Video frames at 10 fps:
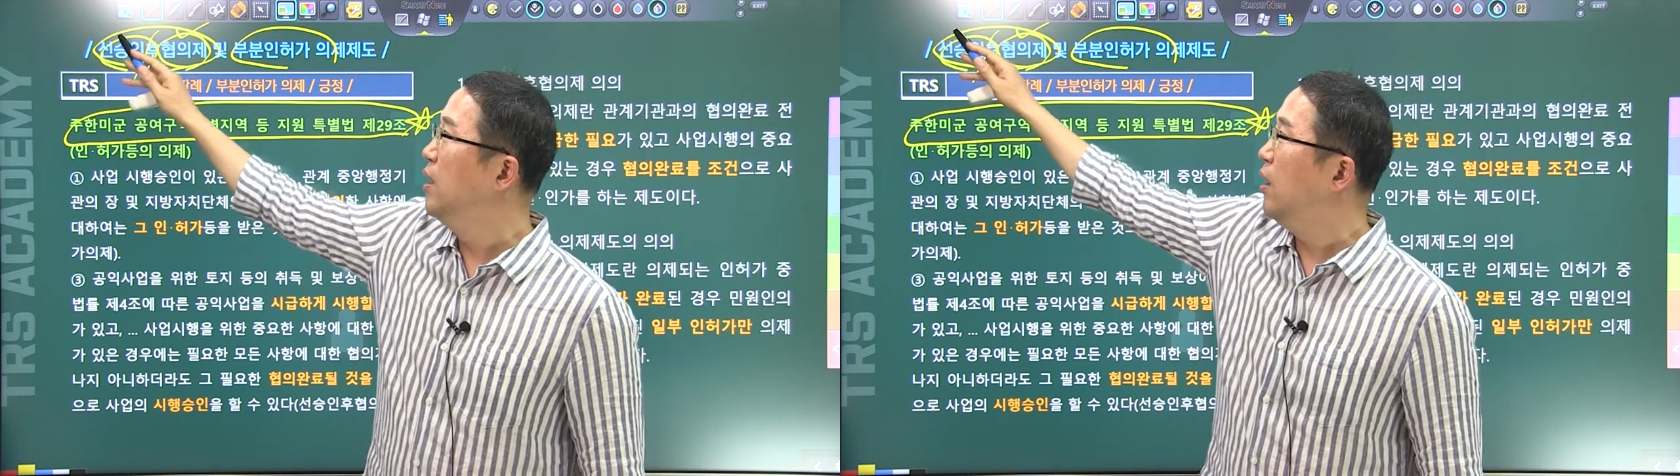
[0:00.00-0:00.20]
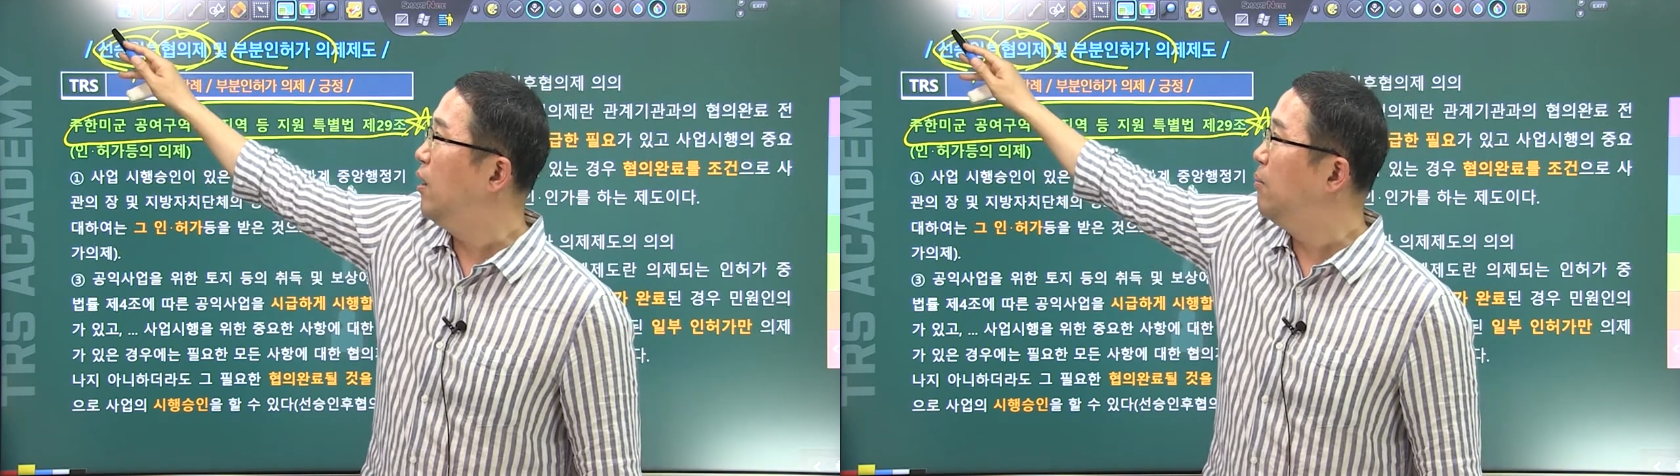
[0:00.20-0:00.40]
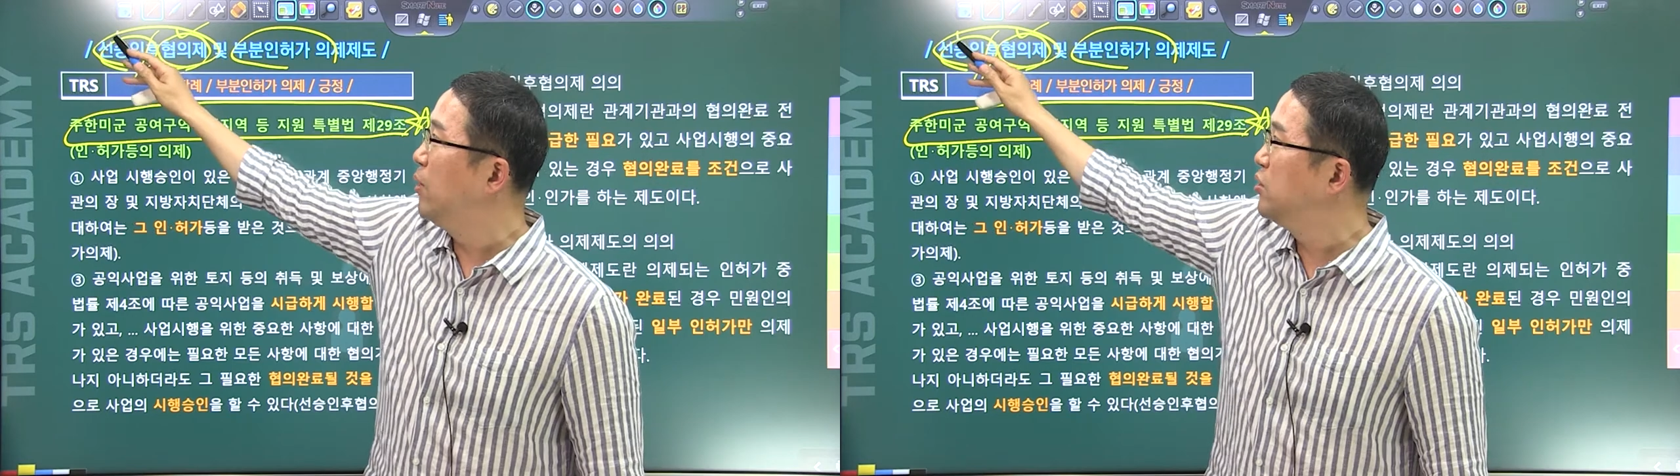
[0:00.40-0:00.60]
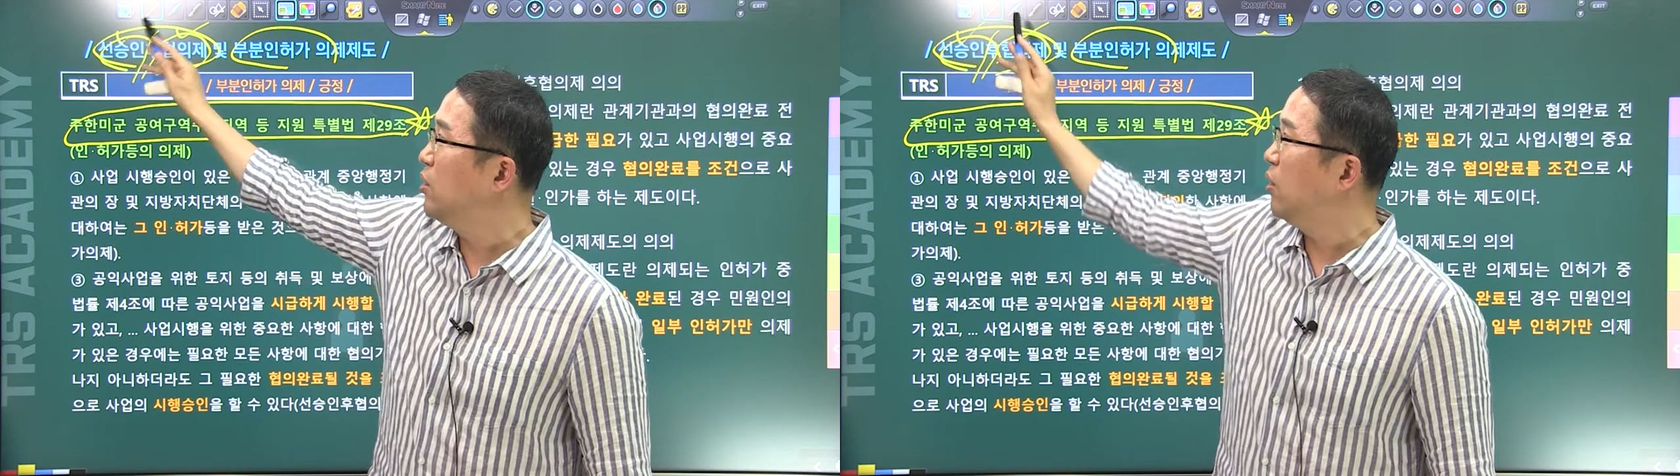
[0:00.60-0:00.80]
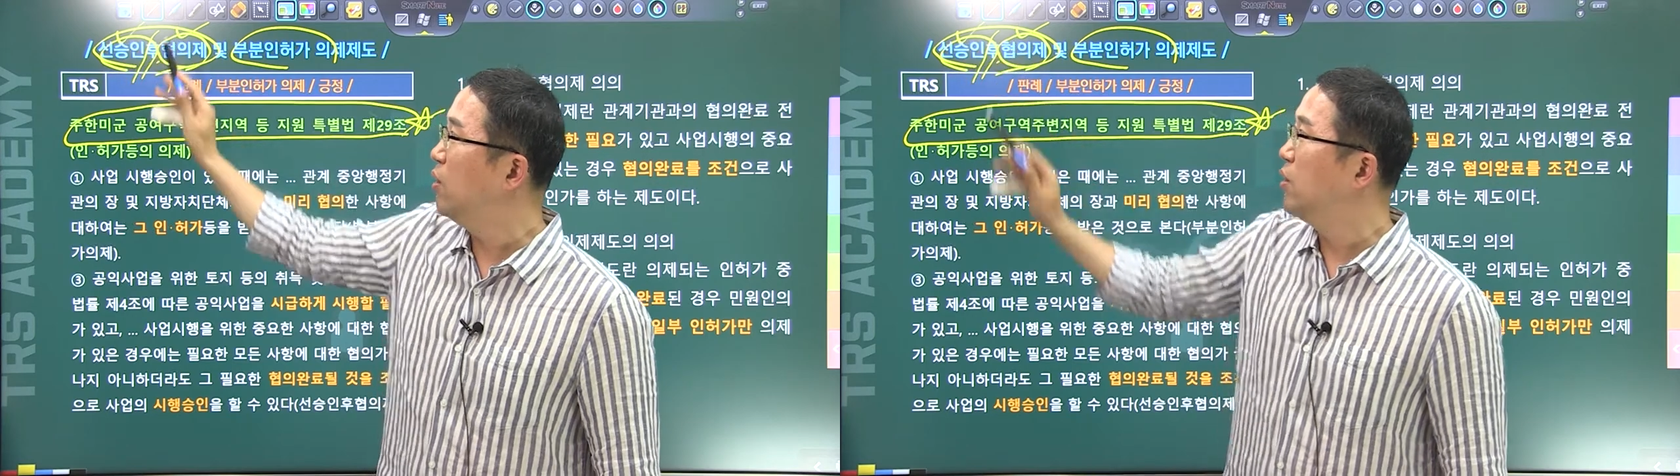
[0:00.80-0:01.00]
어
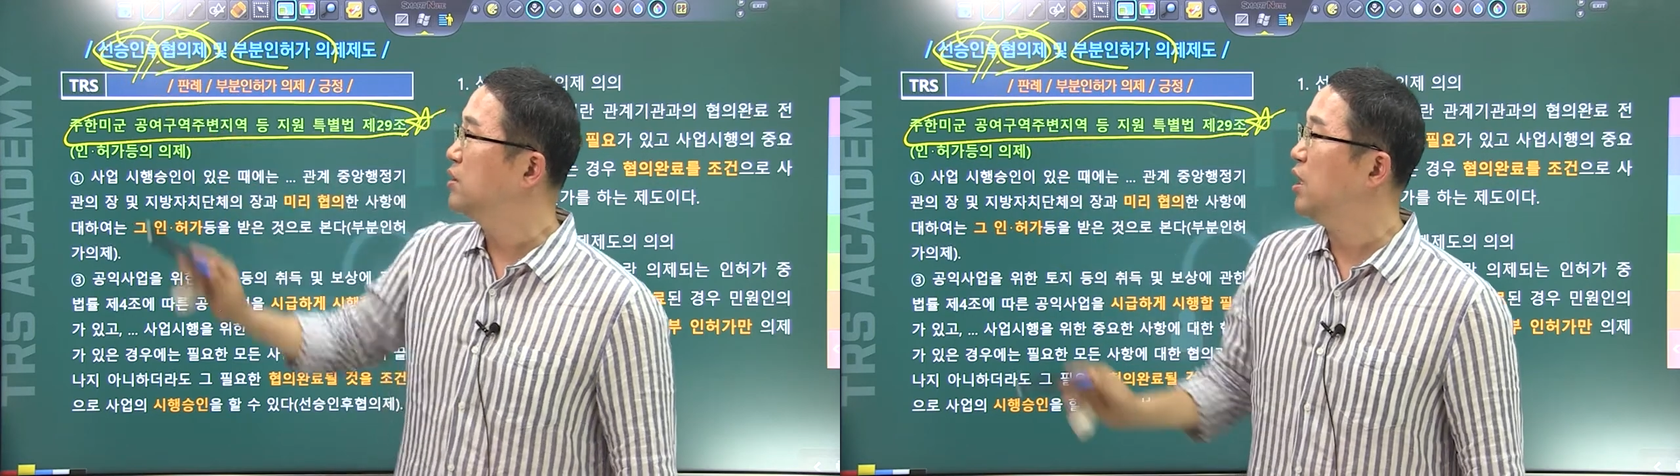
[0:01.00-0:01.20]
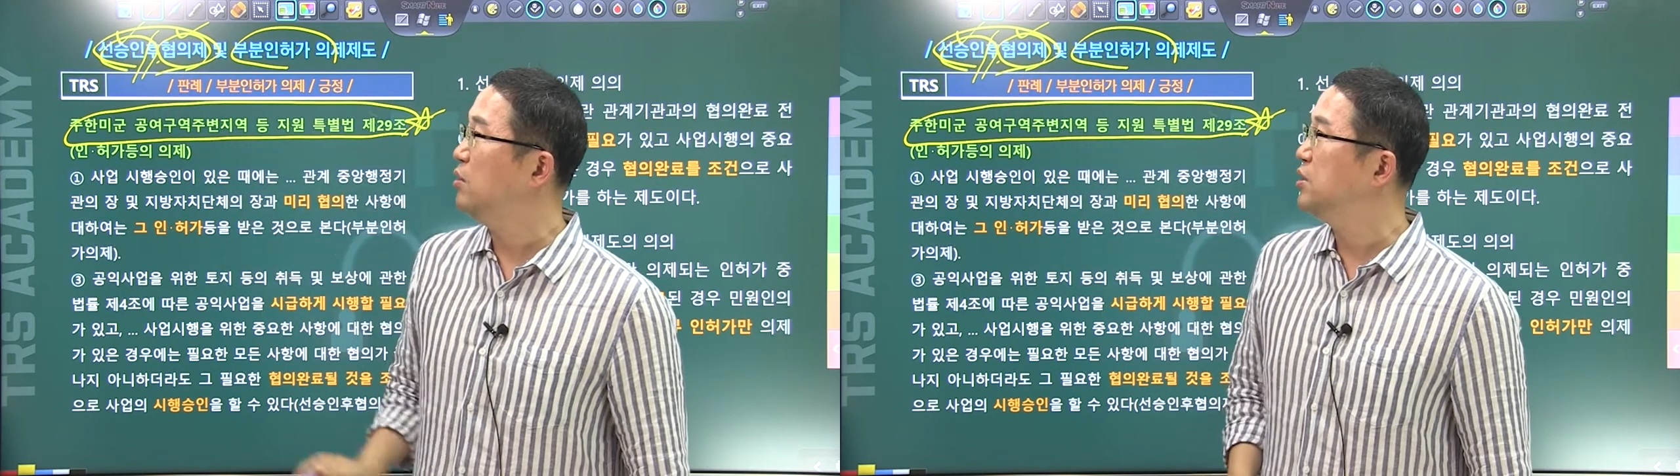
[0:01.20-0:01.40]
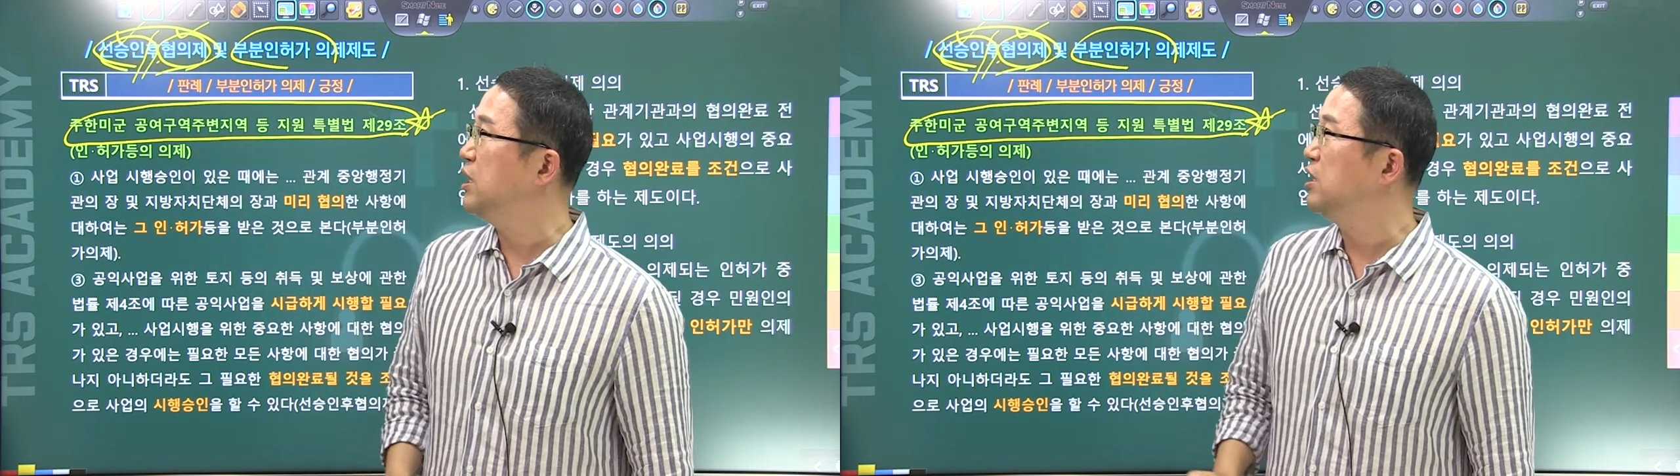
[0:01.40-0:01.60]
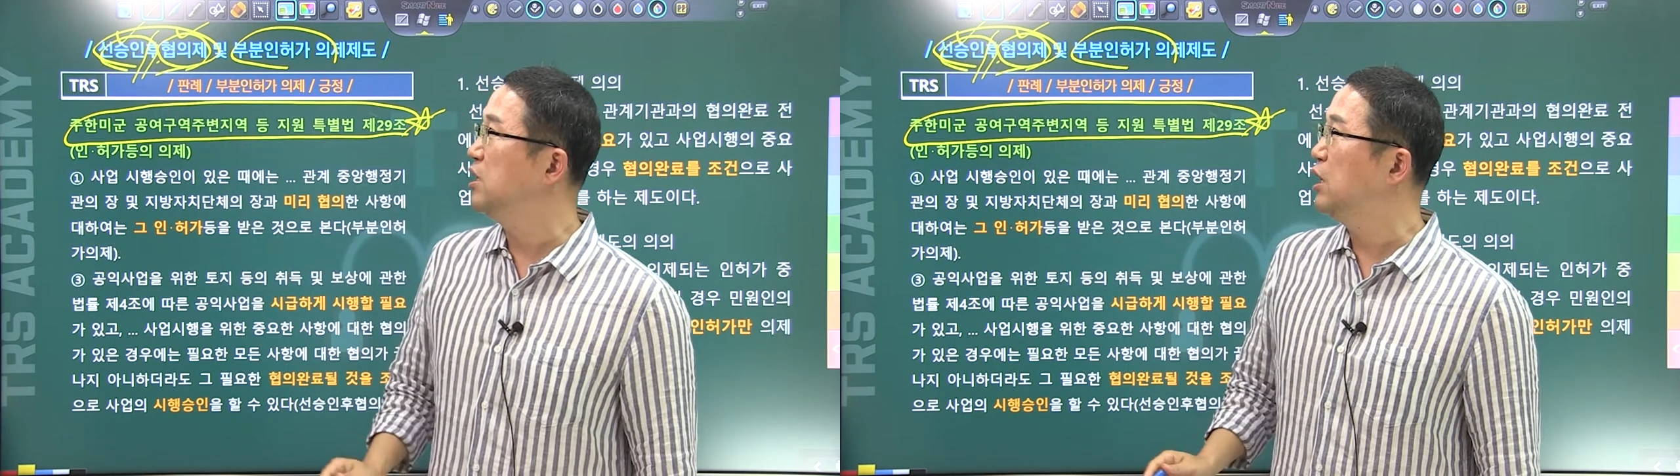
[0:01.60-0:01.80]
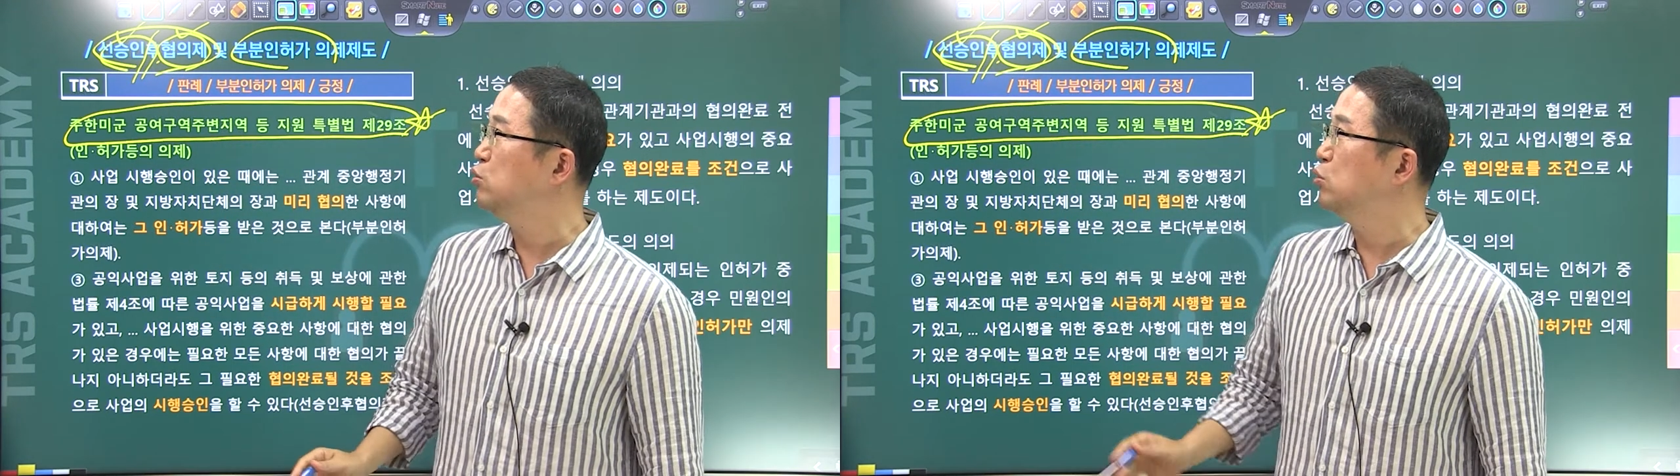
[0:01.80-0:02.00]
먼저 사업
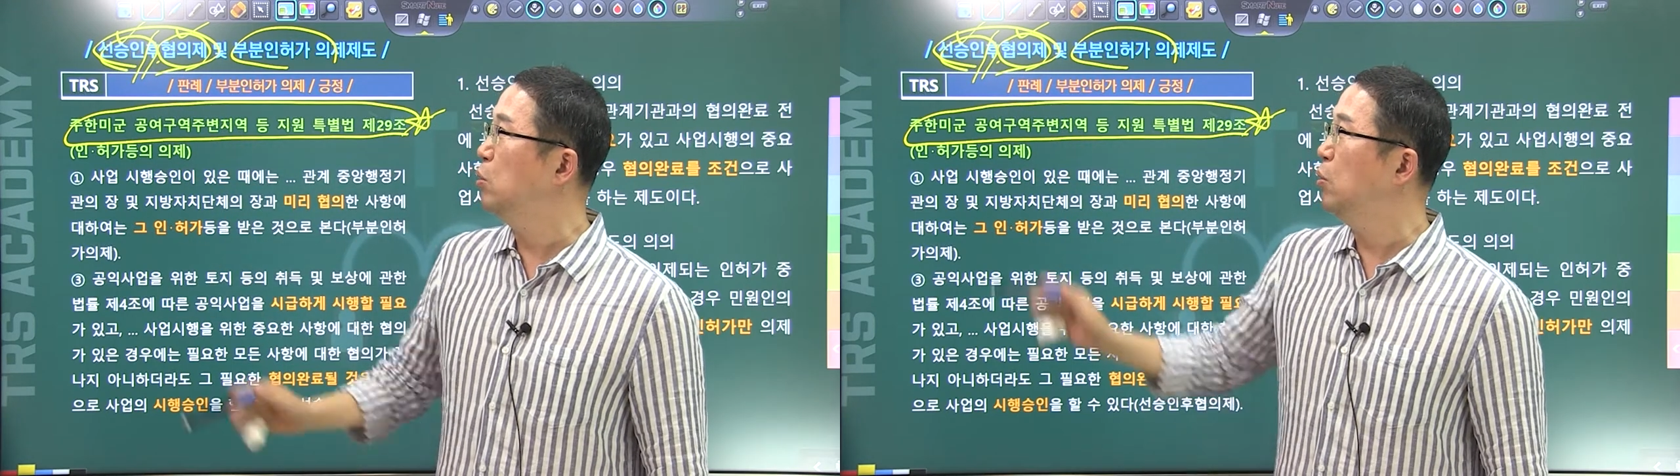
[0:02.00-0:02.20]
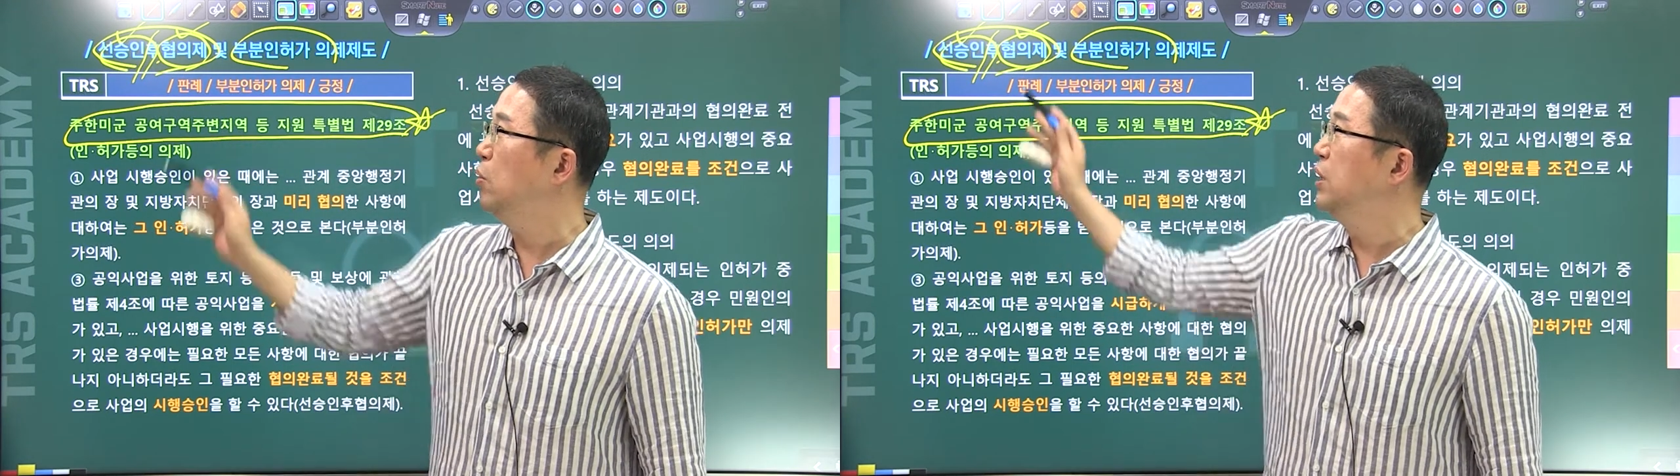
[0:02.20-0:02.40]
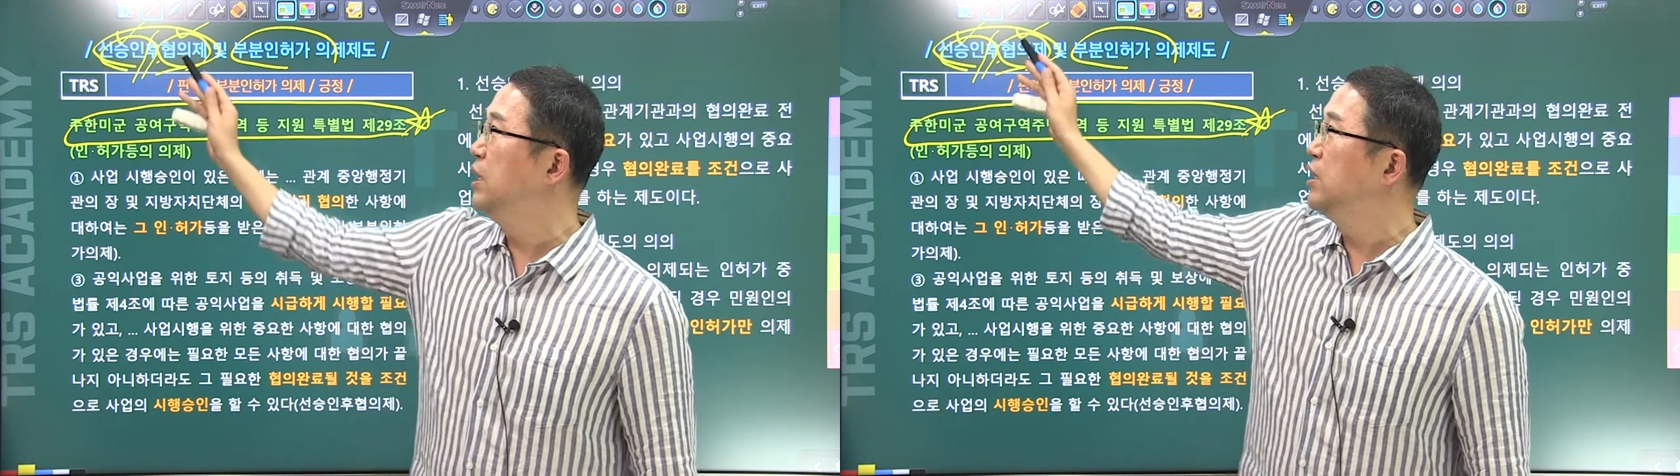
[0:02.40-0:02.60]
승인을 해주고